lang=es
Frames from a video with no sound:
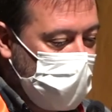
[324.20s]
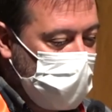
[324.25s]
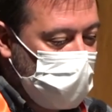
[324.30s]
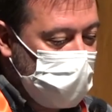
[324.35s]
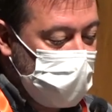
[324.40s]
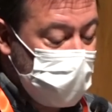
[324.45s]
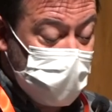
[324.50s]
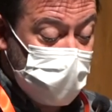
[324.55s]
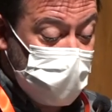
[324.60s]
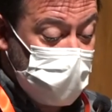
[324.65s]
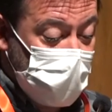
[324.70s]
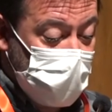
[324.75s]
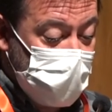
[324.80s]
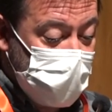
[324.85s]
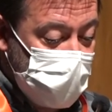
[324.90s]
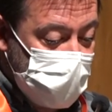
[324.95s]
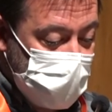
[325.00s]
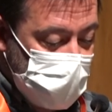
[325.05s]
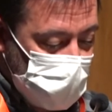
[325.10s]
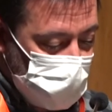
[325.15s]
y, y eso
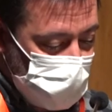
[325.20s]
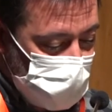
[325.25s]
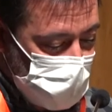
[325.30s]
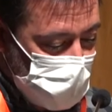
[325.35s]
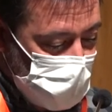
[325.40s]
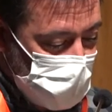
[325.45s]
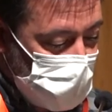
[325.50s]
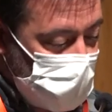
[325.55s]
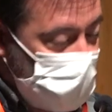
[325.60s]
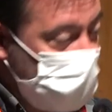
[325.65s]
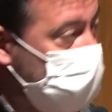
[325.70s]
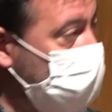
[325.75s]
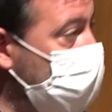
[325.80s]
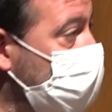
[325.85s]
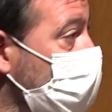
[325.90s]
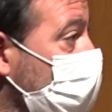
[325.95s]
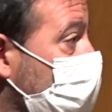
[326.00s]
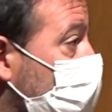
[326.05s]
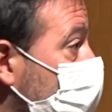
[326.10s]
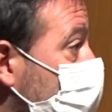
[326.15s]
solamente se consigue
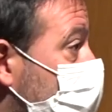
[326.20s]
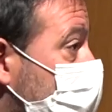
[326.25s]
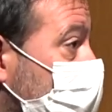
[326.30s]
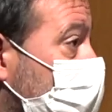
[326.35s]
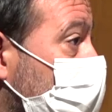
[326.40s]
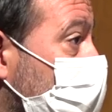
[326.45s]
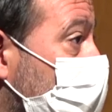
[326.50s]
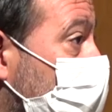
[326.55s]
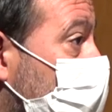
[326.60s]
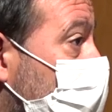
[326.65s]
con la lucha y con la